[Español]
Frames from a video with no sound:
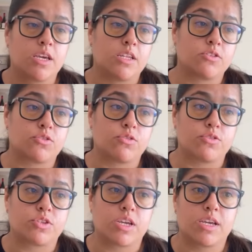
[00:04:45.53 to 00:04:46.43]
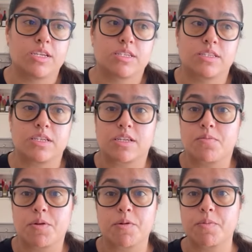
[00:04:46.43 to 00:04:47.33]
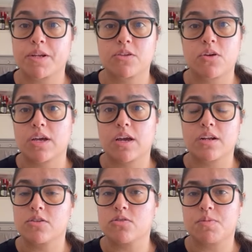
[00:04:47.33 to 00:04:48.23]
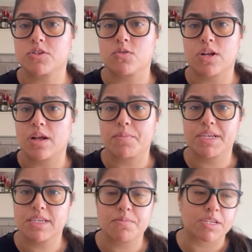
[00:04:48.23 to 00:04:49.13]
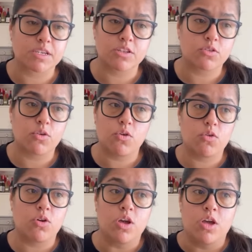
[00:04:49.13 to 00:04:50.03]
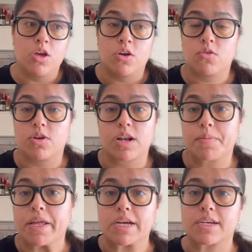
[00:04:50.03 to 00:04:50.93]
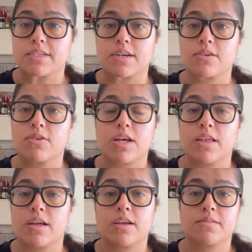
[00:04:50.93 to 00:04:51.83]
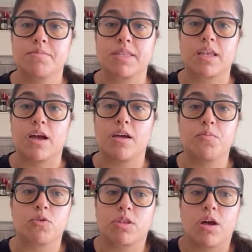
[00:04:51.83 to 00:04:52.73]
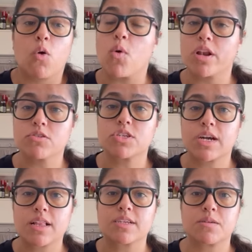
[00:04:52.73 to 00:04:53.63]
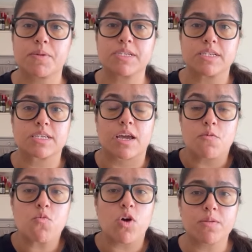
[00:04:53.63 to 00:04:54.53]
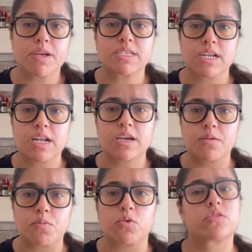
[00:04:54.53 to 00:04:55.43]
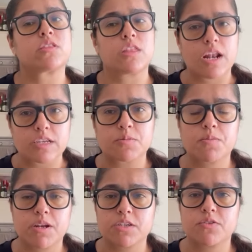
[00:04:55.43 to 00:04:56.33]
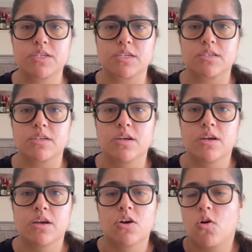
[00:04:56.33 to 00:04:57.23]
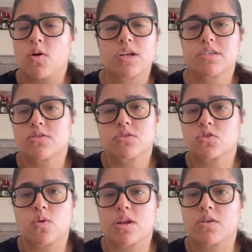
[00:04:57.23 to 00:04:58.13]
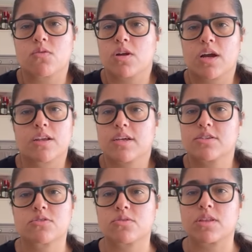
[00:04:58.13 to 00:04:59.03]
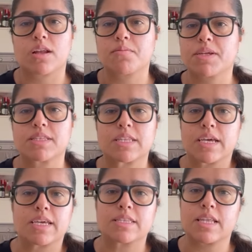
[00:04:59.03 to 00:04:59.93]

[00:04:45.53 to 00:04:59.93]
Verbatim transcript: Entonces, desde el primer partido hay que dar el golpe sobre la mesa y más que todo con el América que llega con la ventaja deportiva. O el Once Caldas se pellizca y vuelve a ser el equipo de las primeras fechas, o van a ser otros cuadrangulares totalmente